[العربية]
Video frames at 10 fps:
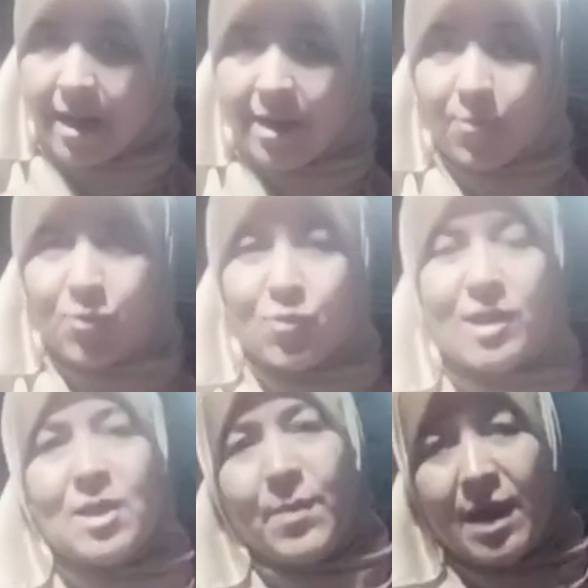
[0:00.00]

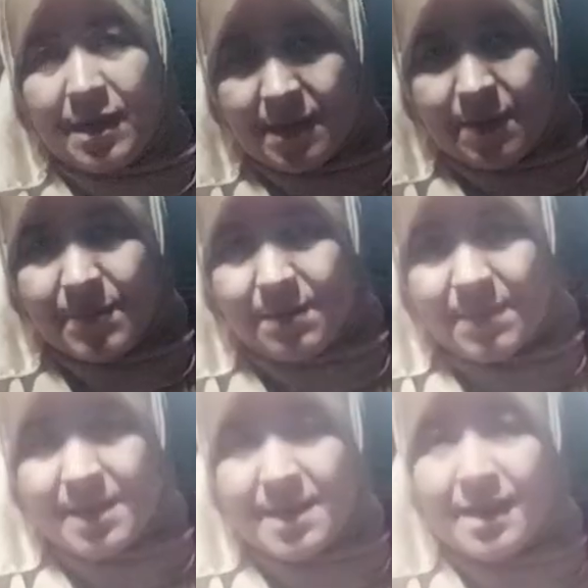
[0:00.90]
وتقولي انا بعقم
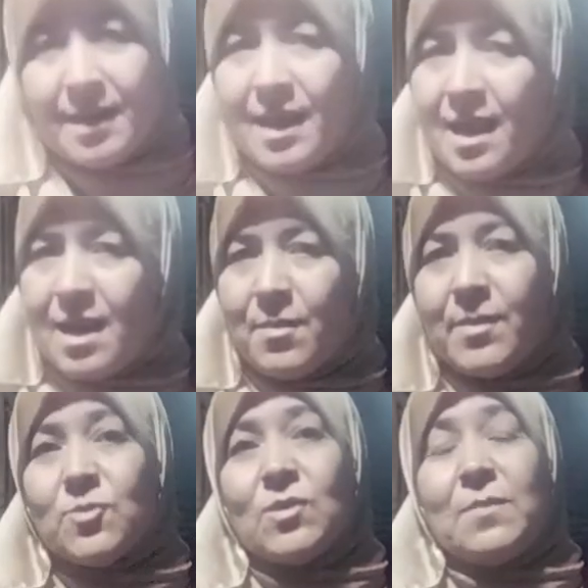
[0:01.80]
الميه لا ما
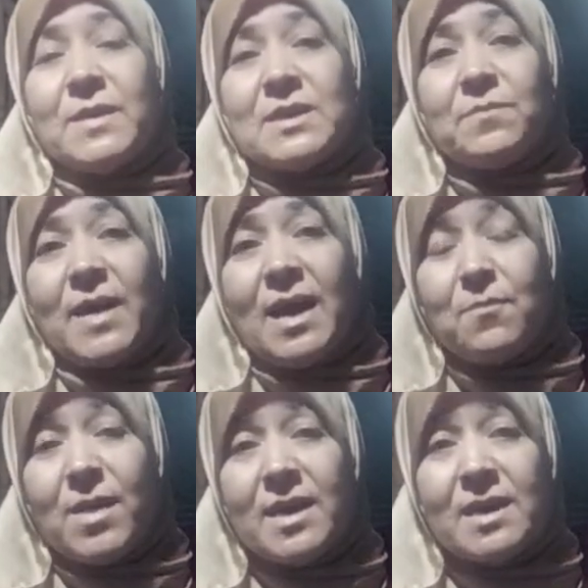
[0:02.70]
برضه لما تبقى
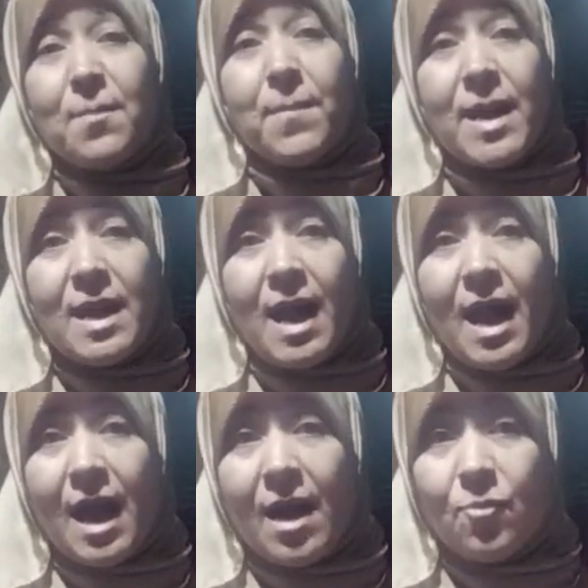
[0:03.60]
الميه
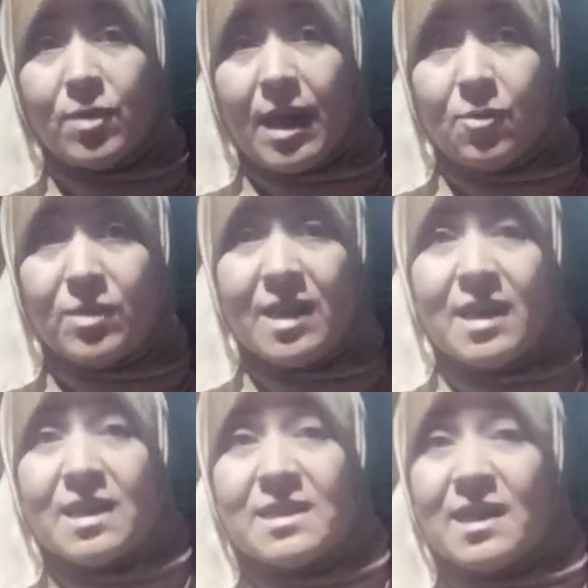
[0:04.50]
مملحه قوي قوي
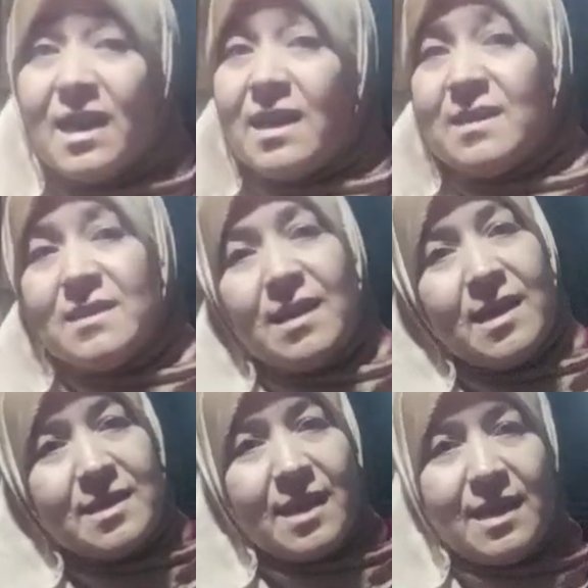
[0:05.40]
يعني
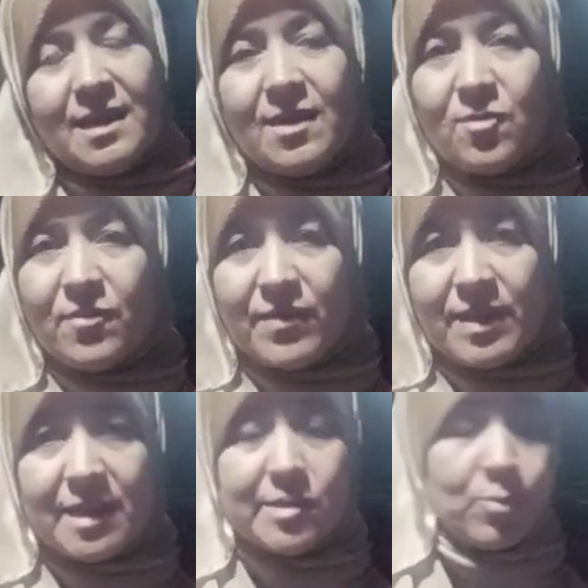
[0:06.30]
هتخليه ياكل في
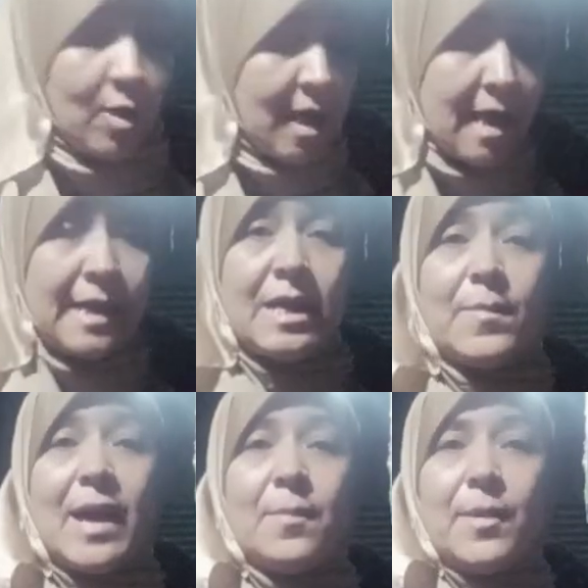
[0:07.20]
جسمه ليه
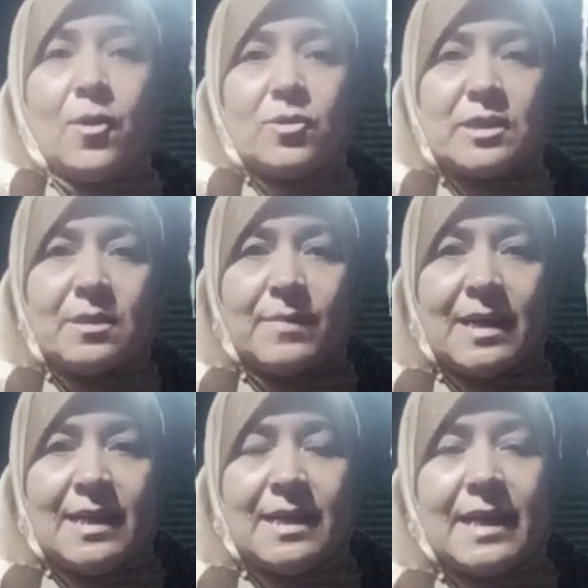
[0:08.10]
بقى بحط
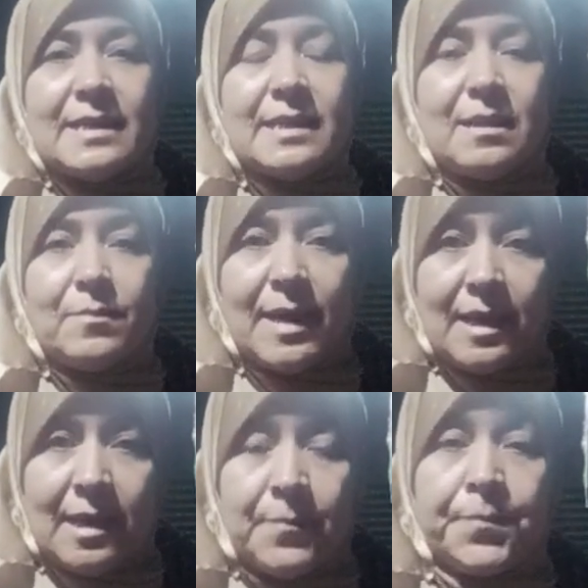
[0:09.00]
ملح لان
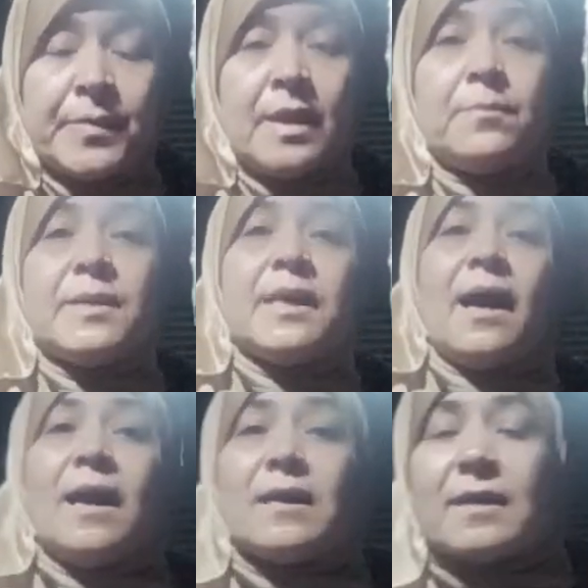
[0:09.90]
الملح
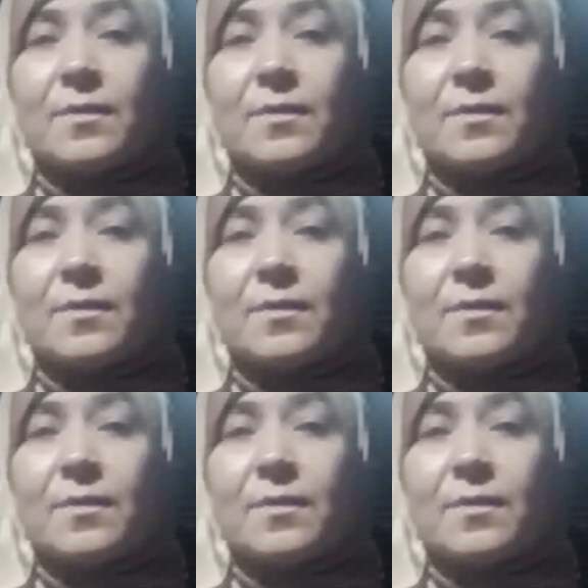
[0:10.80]
بيعقم